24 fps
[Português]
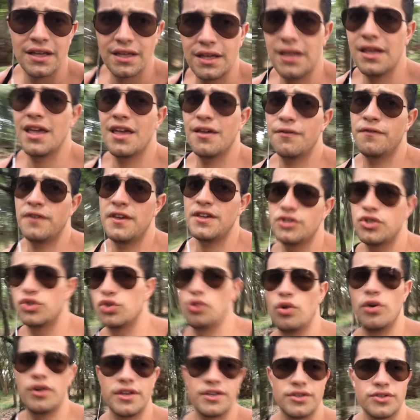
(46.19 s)
em
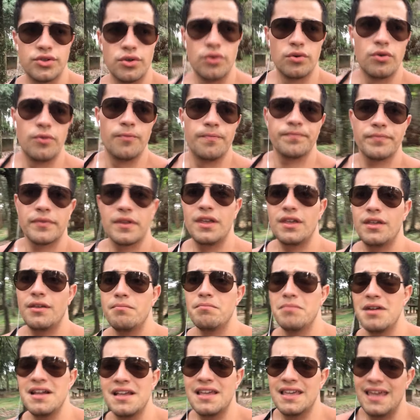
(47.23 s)
refeições ou
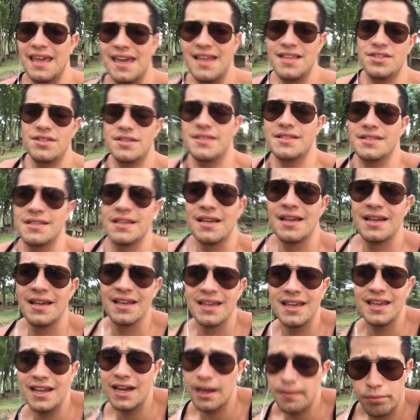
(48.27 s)
em banquetes
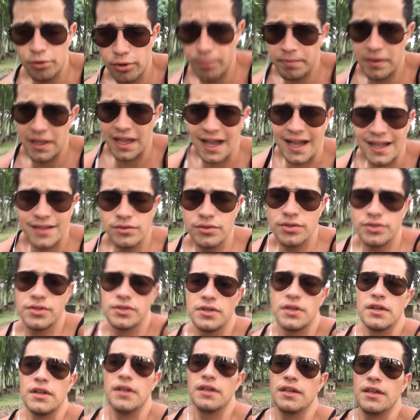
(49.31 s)
inapropriados